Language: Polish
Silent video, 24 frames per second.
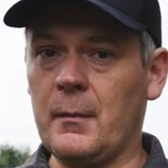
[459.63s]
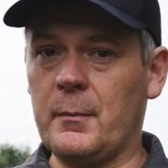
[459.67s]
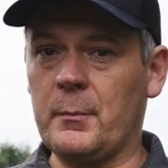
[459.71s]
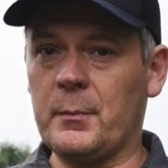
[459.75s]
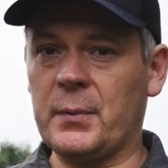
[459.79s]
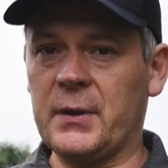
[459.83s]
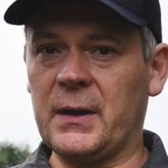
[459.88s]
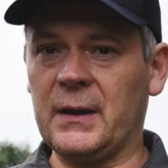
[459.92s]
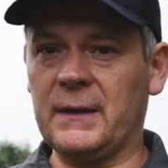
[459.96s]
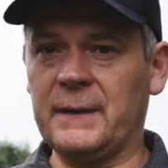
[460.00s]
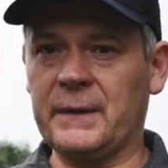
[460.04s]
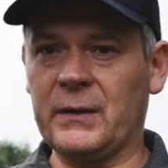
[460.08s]

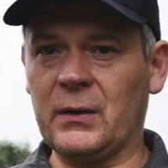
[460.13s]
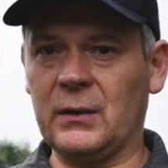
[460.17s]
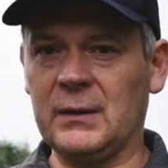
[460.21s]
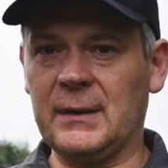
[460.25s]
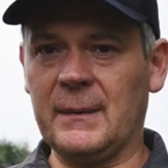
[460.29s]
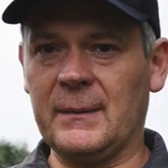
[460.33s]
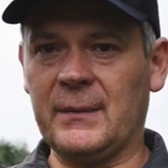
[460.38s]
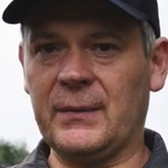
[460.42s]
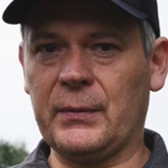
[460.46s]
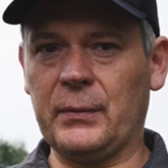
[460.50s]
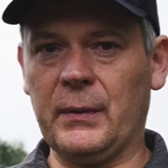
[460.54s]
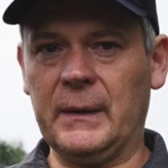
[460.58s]
przed
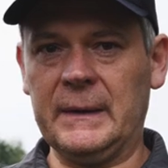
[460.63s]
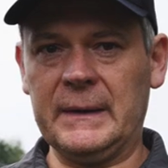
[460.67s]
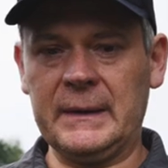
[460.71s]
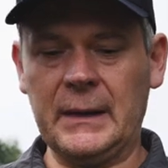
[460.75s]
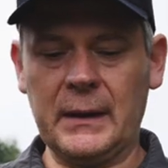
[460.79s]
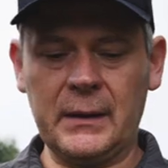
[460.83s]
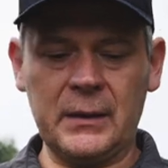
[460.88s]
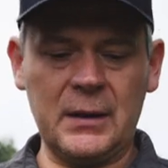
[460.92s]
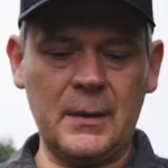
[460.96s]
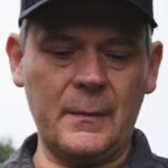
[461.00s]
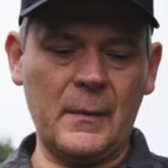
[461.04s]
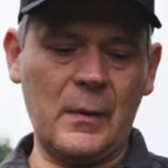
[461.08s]
wschodem słońca,
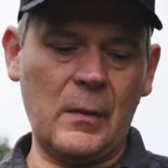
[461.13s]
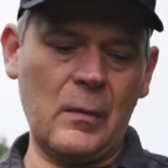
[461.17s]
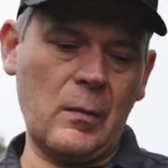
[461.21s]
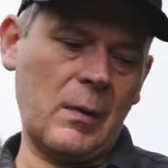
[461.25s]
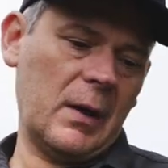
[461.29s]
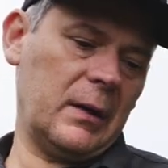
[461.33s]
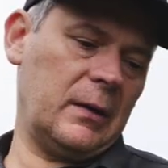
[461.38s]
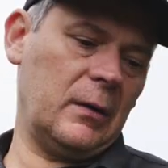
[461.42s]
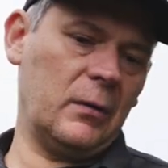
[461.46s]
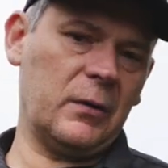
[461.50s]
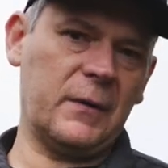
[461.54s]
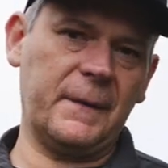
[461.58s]
gdzie mam
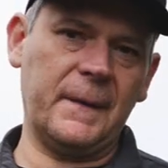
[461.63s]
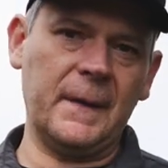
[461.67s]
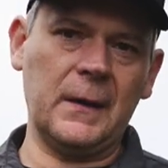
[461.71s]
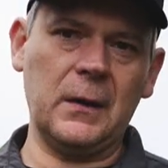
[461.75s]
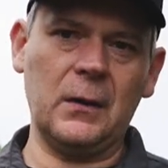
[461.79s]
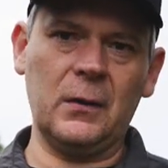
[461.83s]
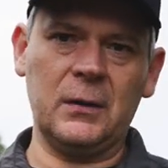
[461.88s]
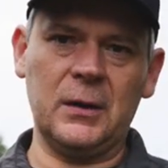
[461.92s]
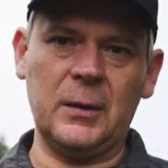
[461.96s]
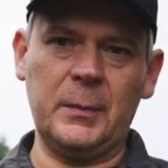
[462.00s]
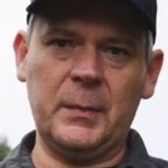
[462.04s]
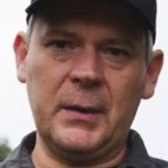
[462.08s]
ładnie
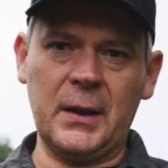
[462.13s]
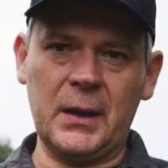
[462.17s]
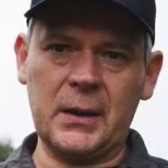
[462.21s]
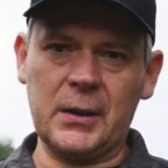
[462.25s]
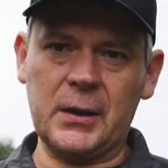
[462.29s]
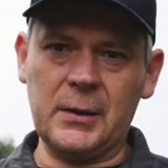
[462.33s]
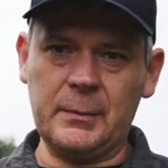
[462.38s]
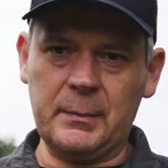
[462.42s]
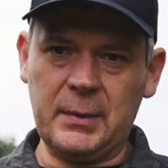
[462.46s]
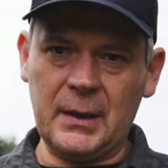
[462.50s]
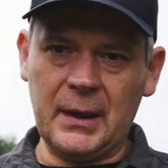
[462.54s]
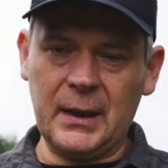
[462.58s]
oświetlony
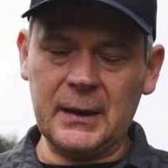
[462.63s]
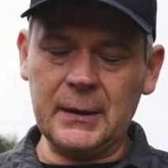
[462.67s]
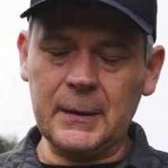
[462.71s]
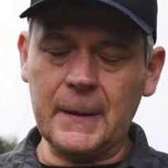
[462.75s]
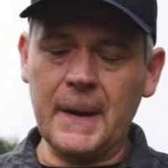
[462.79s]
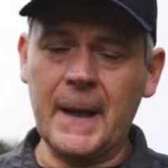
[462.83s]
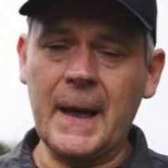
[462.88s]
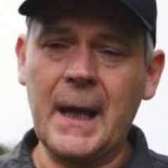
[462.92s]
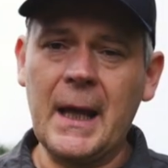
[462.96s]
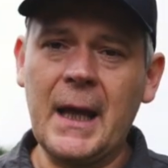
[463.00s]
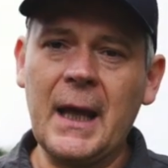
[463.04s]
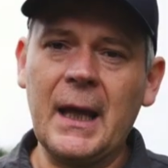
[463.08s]
pierwszy plan
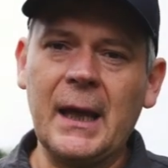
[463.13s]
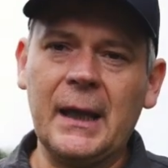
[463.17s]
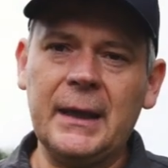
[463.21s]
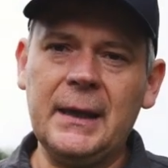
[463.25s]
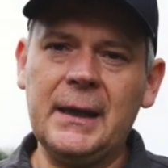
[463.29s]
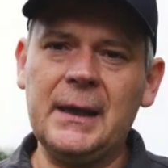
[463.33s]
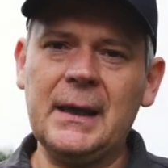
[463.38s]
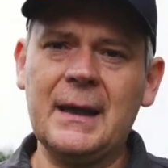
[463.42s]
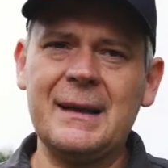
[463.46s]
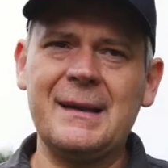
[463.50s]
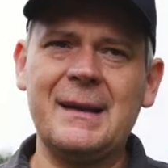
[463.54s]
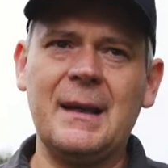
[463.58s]

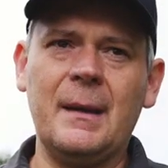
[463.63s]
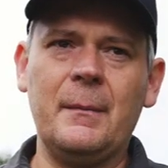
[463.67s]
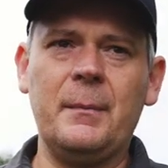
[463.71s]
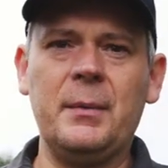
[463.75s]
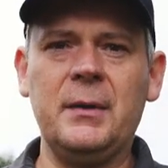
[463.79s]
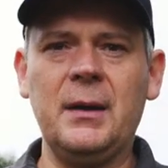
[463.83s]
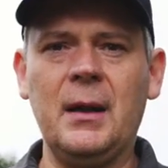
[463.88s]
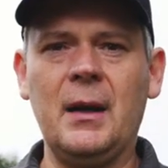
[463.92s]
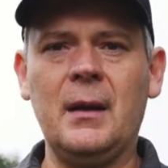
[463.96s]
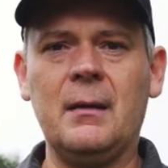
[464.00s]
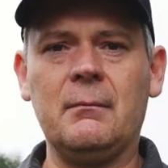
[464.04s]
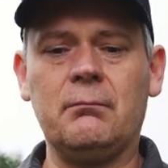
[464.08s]
i
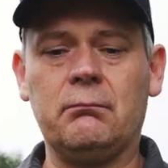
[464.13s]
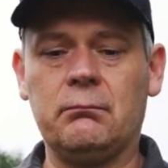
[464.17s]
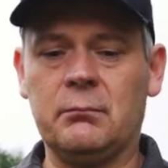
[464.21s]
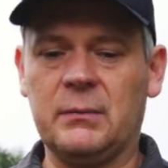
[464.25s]
następnie